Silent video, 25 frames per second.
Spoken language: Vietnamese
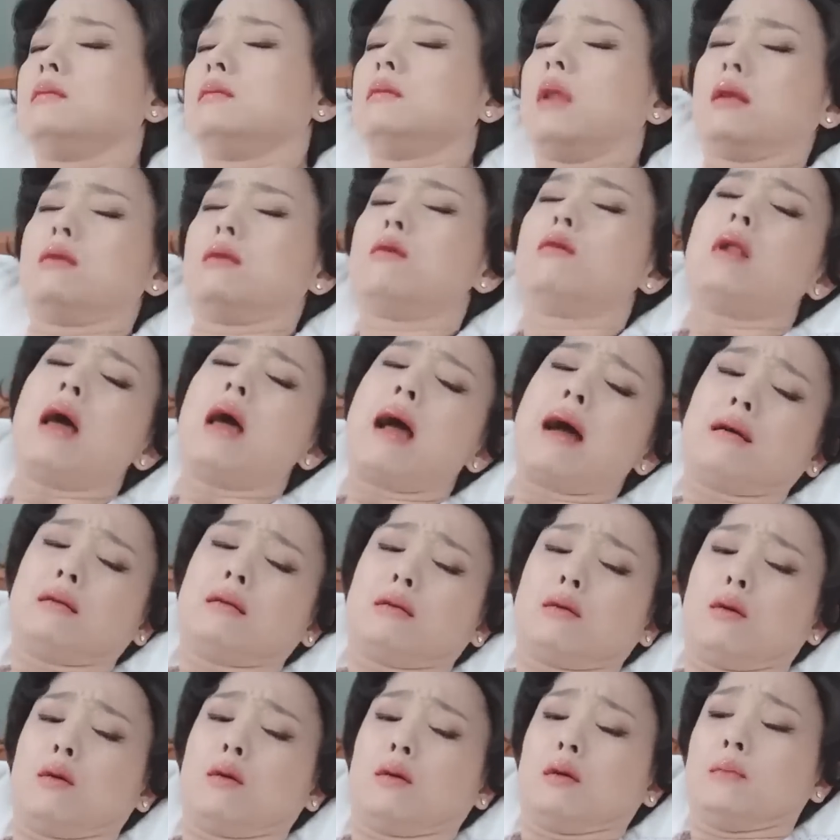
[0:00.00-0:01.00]
đã đói
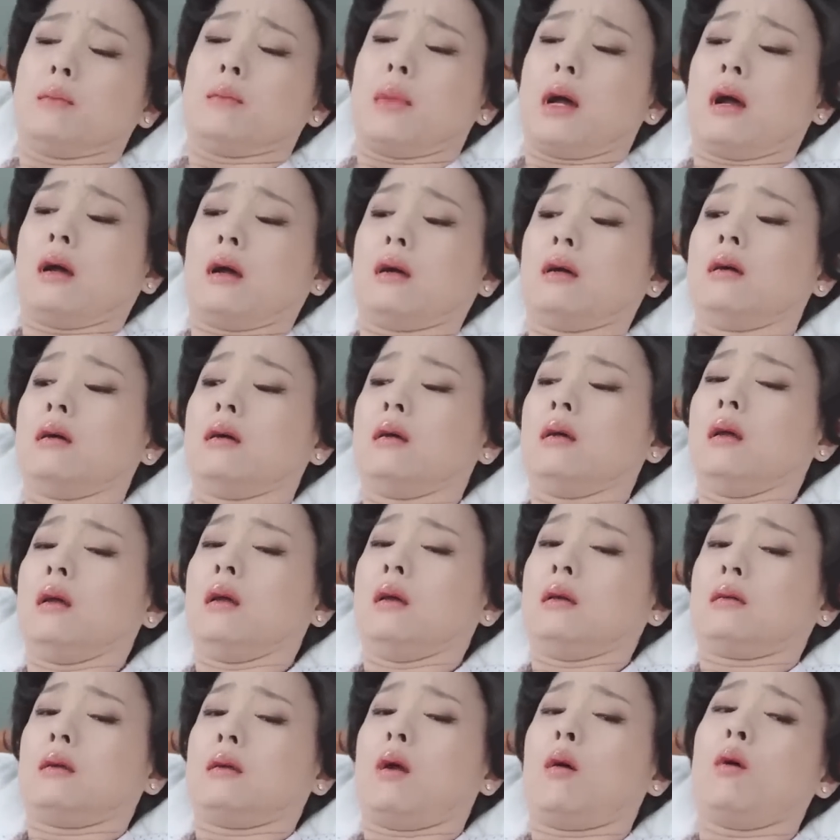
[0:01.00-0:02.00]
ăn rồi mà
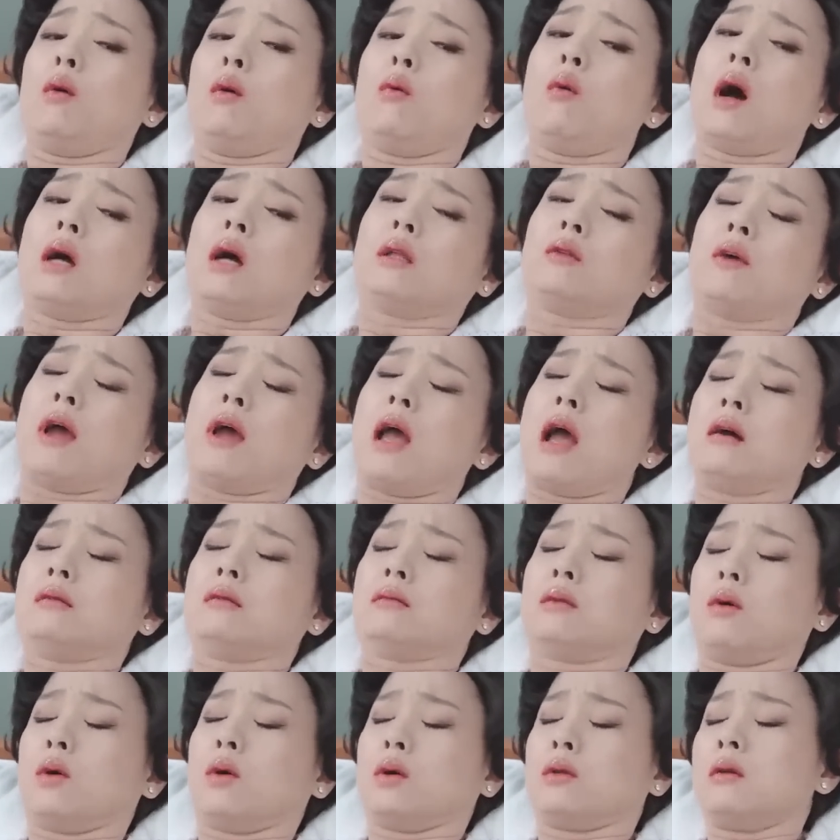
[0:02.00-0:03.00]
đói quá thì phải
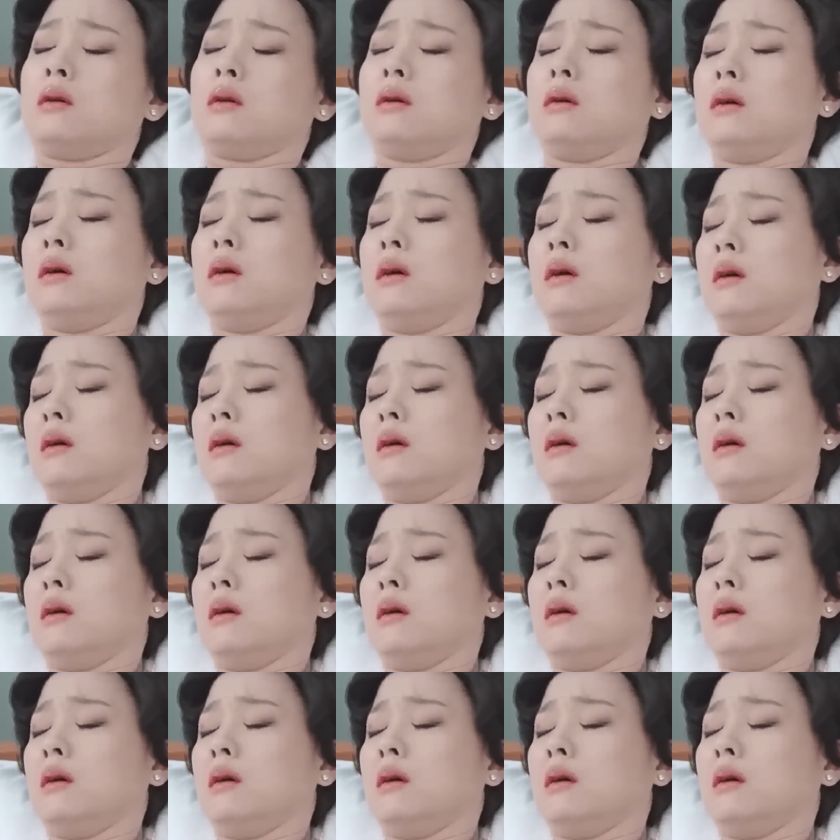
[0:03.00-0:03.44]
ăn thôi chứ